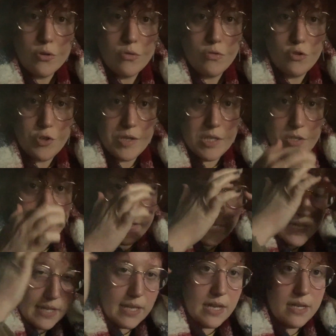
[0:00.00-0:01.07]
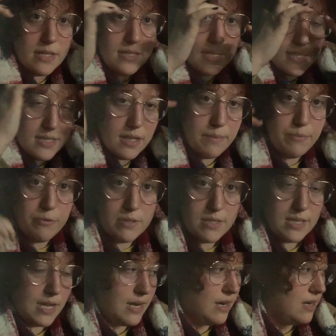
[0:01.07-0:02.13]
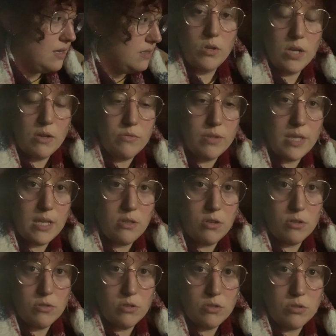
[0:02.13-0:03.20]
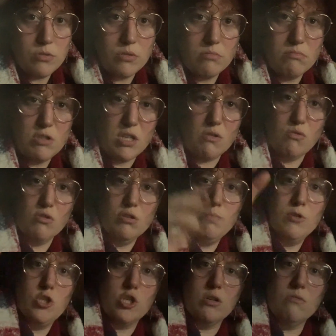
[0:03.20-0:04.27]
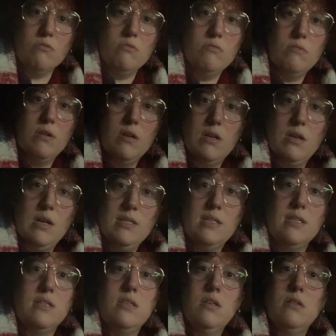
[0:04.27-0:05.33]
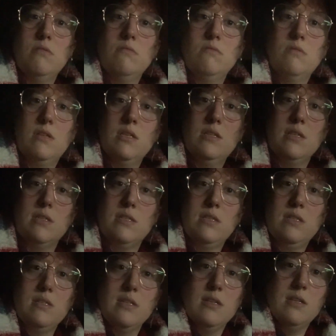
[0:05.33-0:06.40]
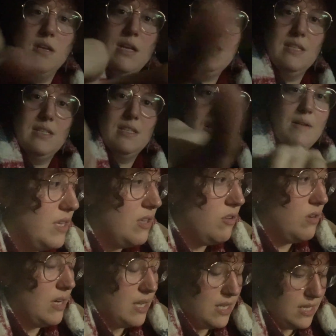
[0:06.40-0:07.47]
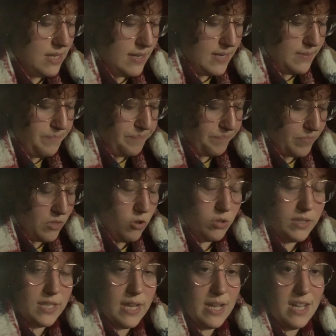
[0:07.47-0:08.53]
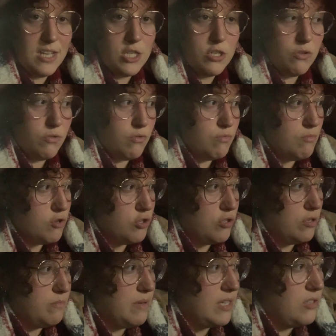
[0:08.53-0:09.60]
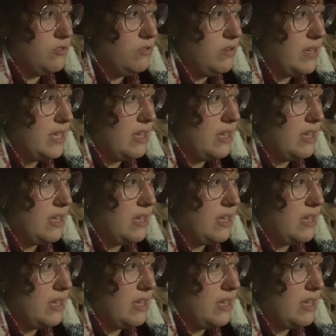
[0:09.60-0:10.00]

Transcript: Oh, je suis désolée de la qualité, c'est un peu sale. Là, on est dans notre... C'est quoi ce machin Ah, c'est ça. Qu'est-ce que c'est, ça Ah, c'est ça. Et dans, la... dans le garage, on mange notre McDo.